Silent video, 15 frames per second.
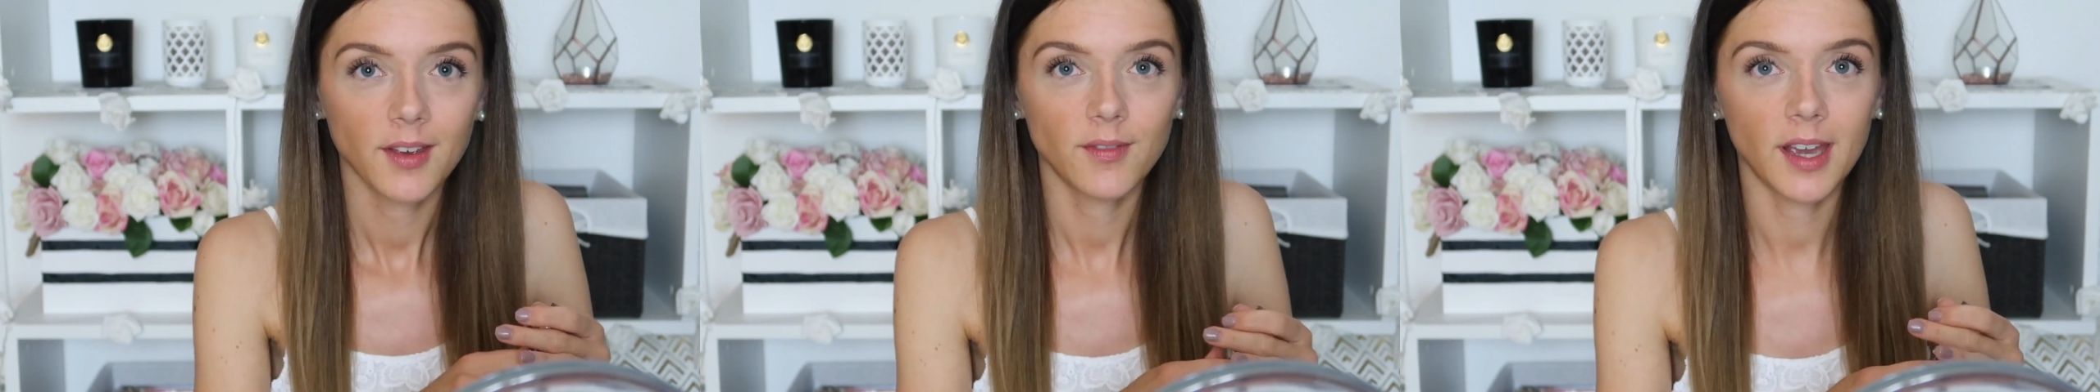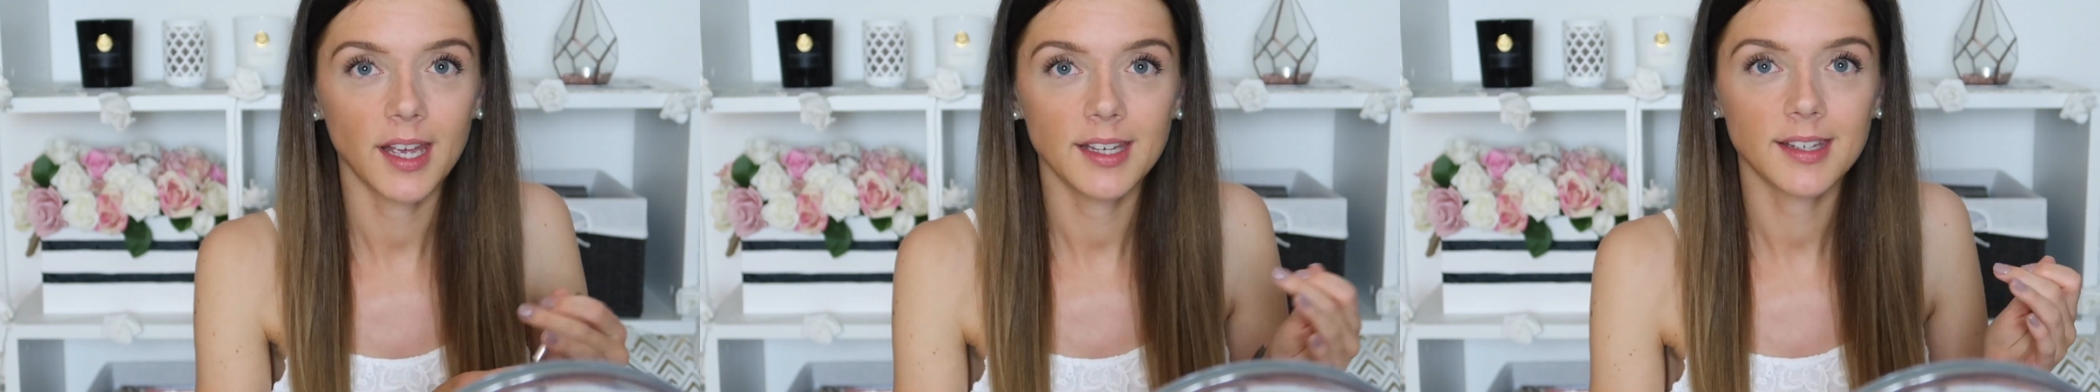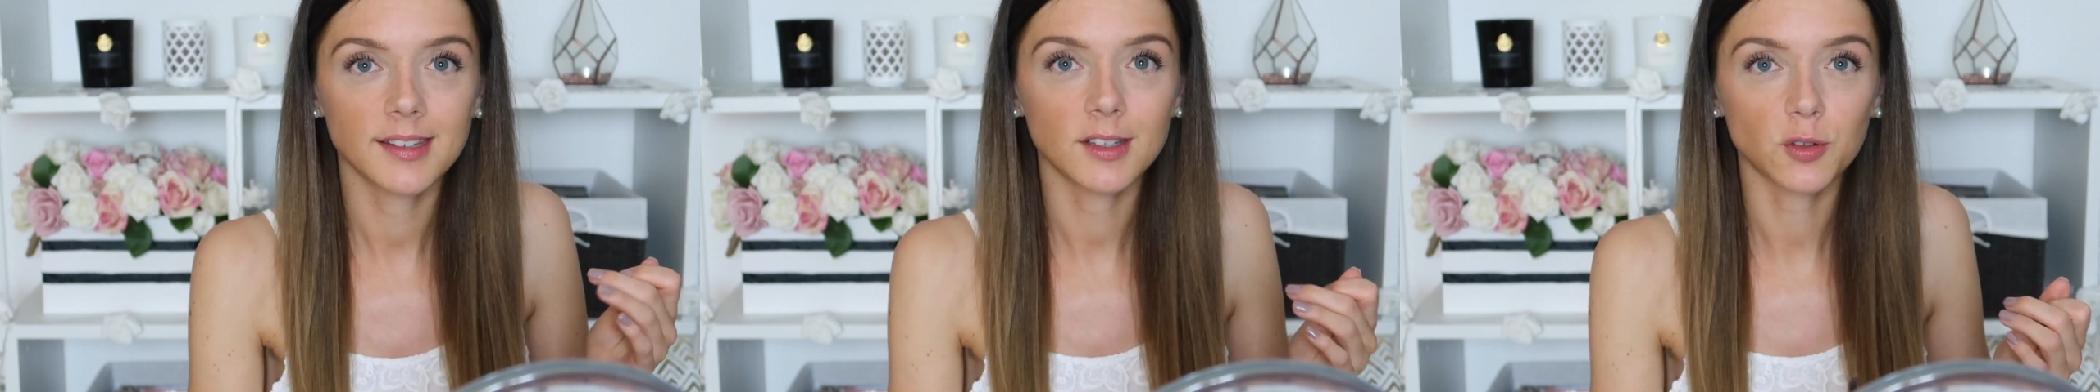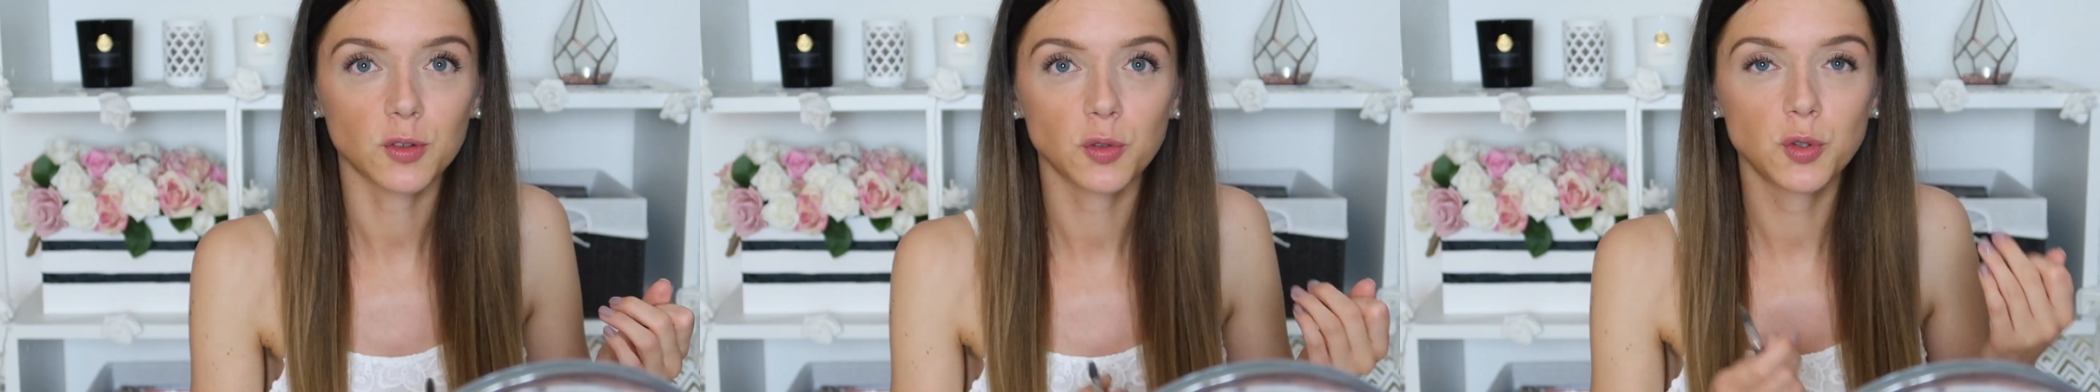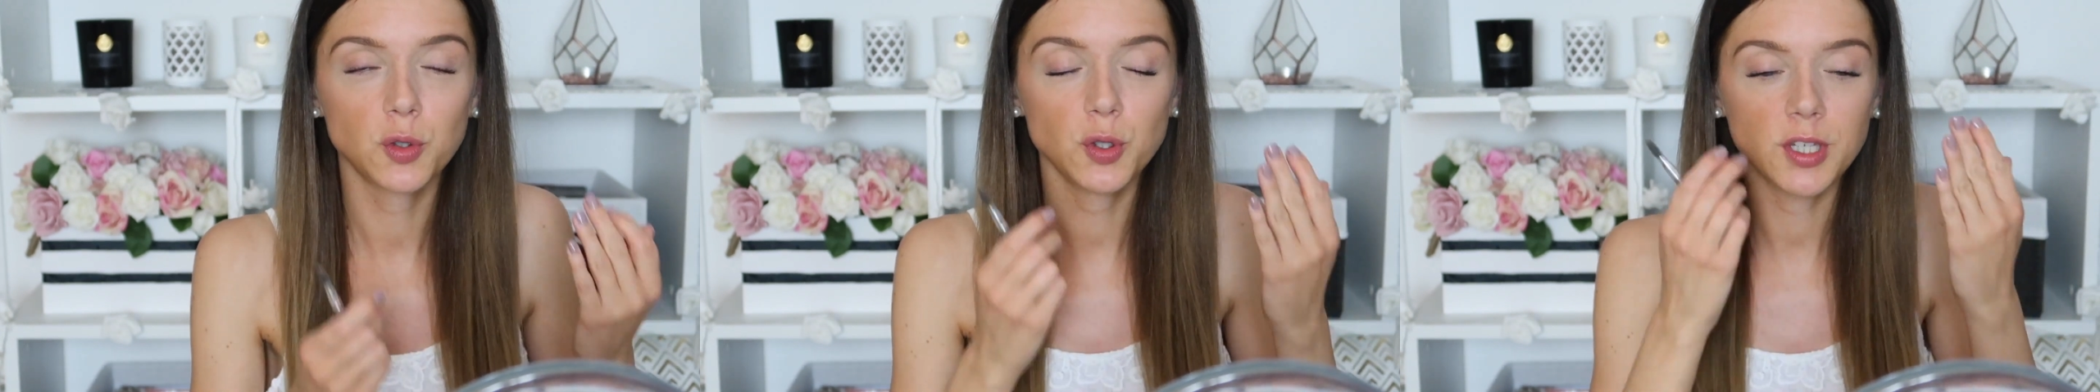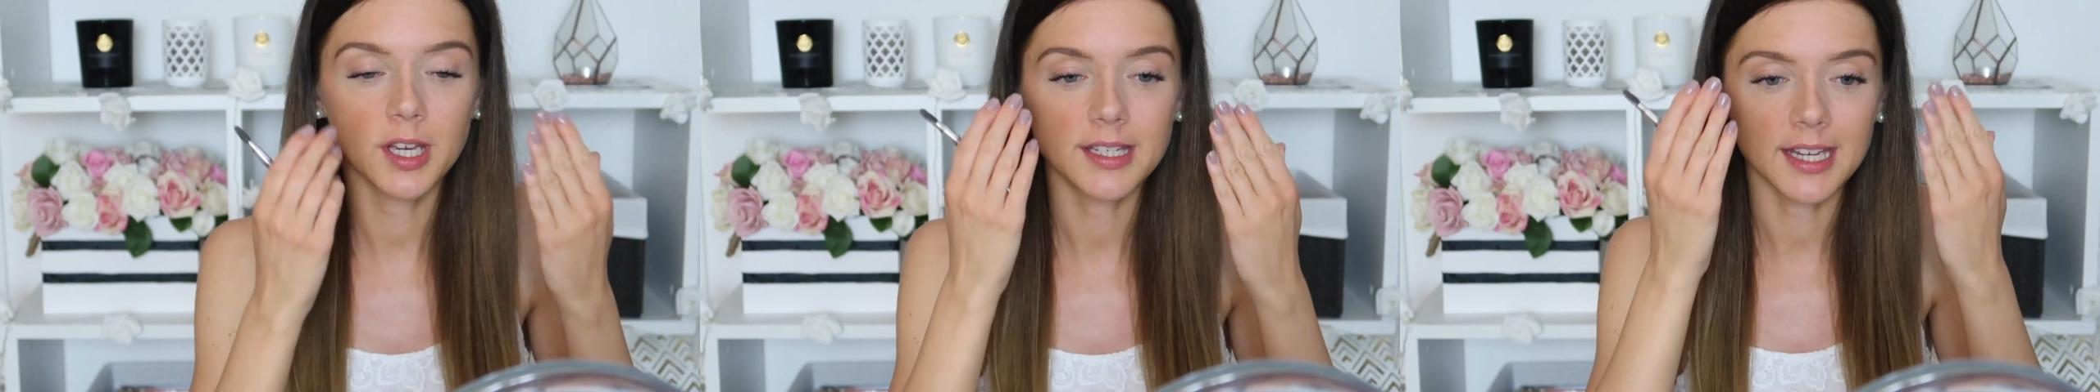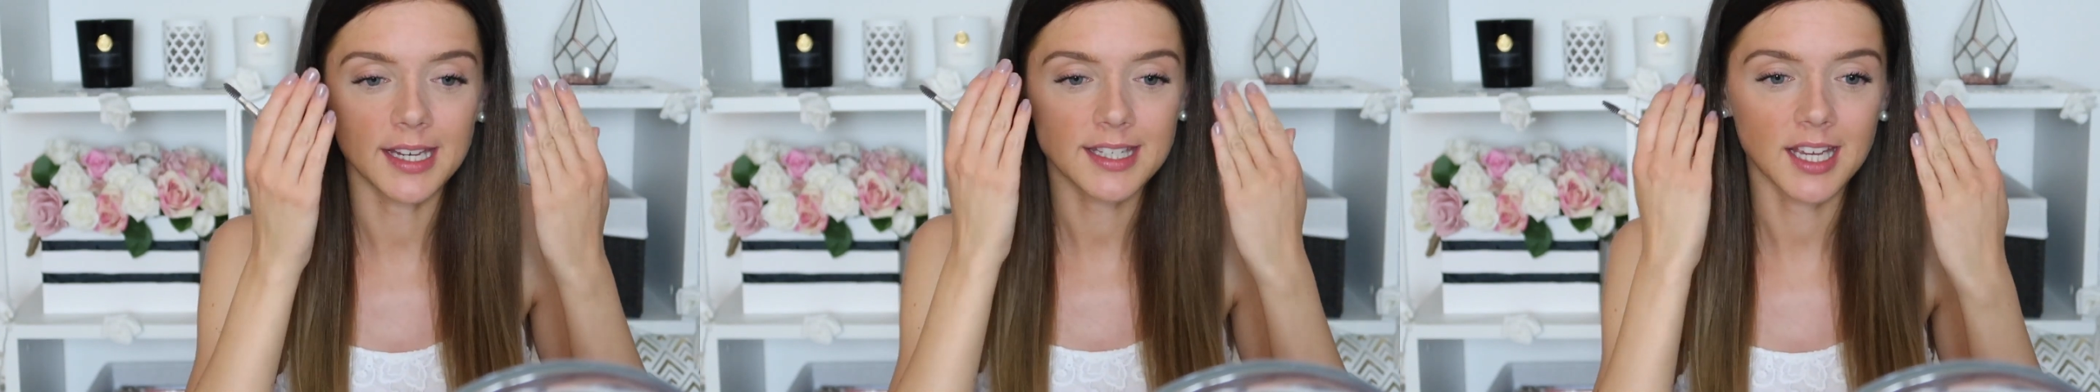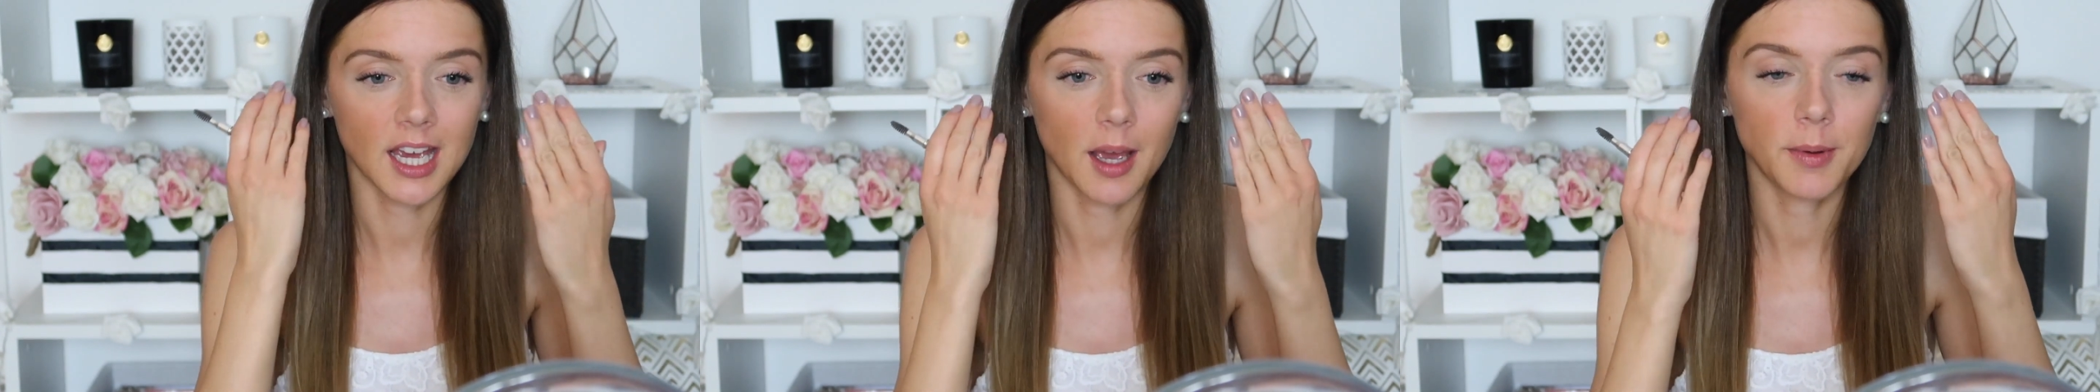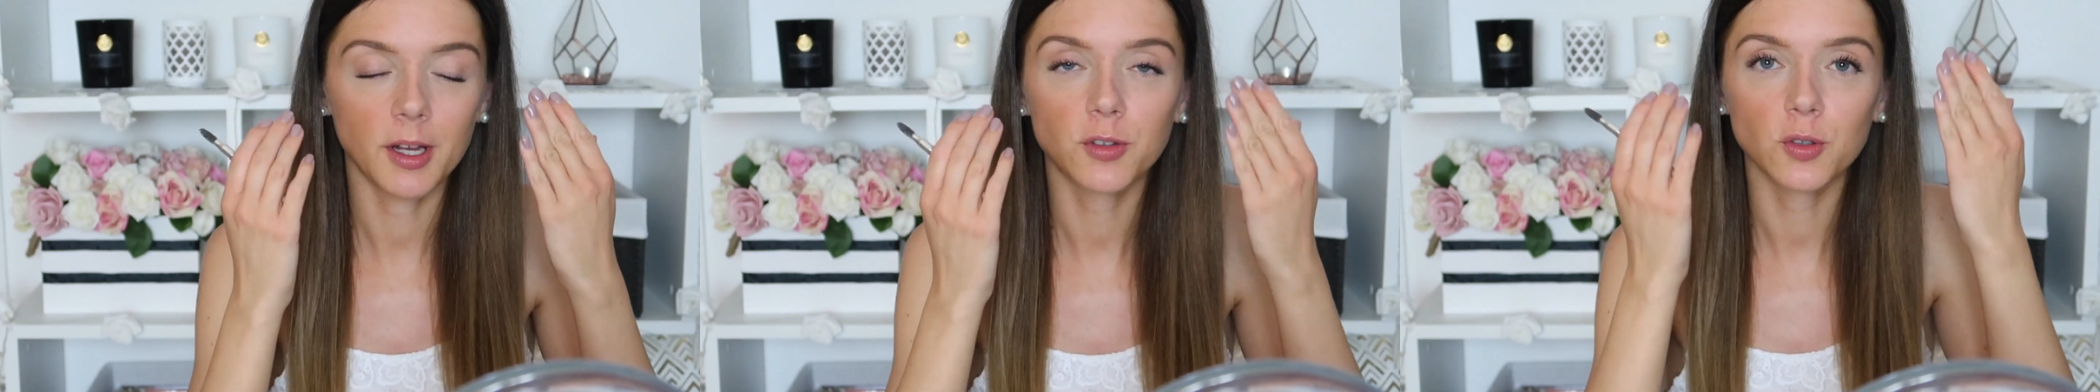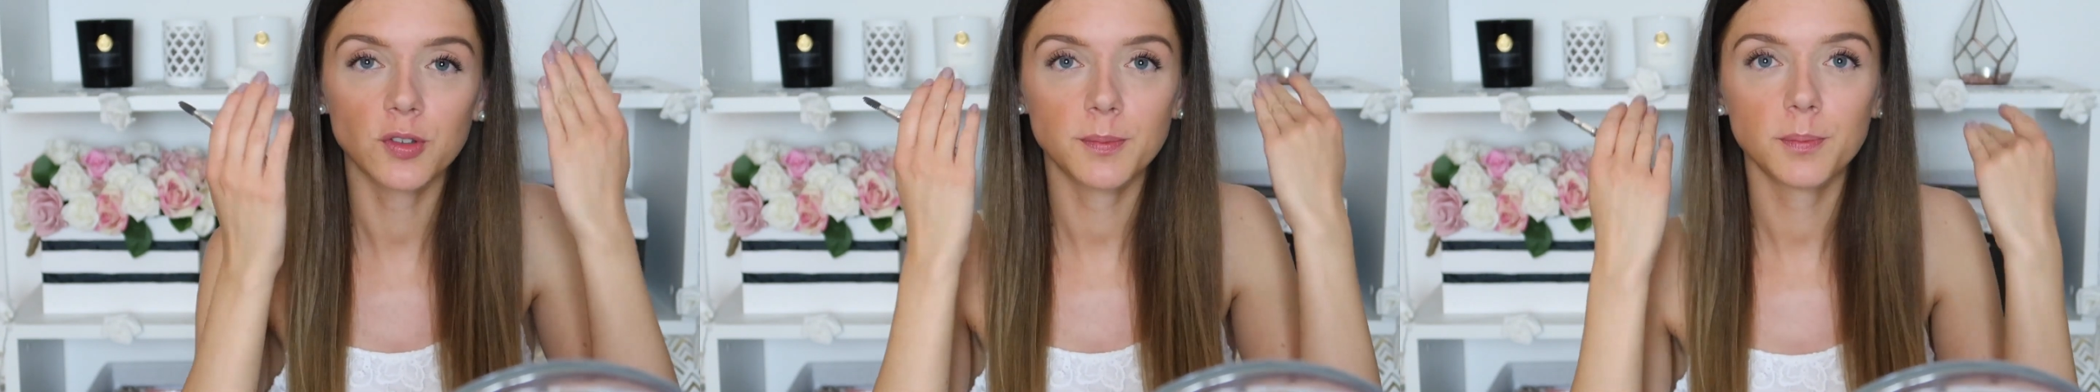weil ich jetzt auch so Tücher entdeckt habe,
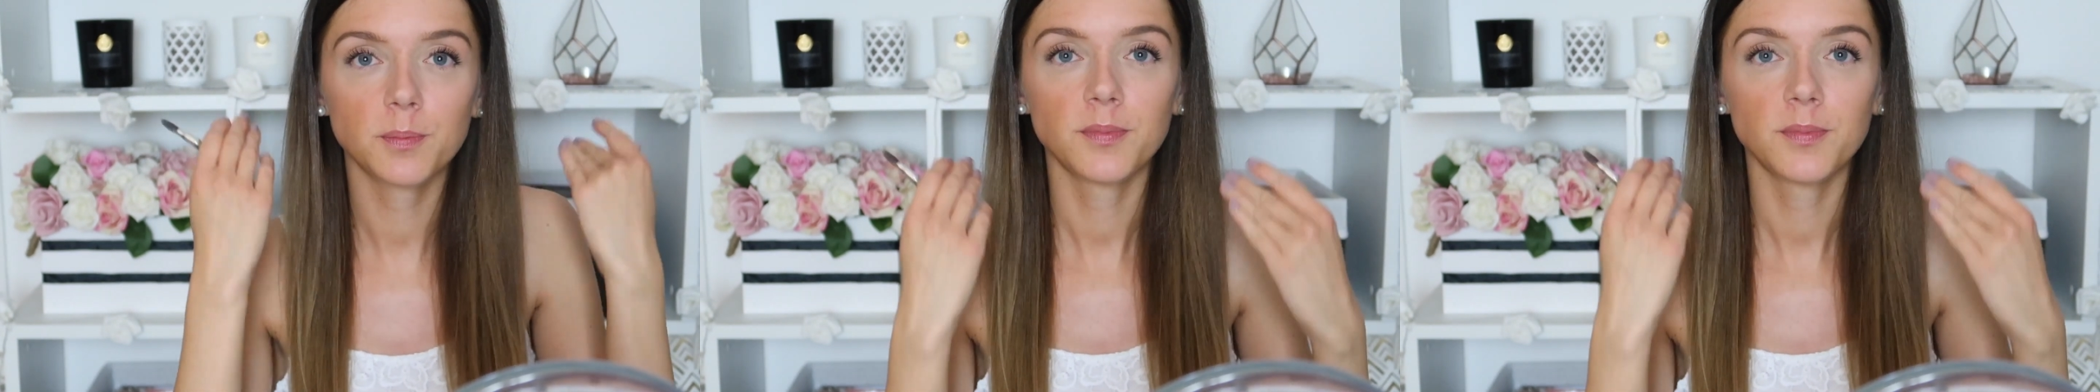also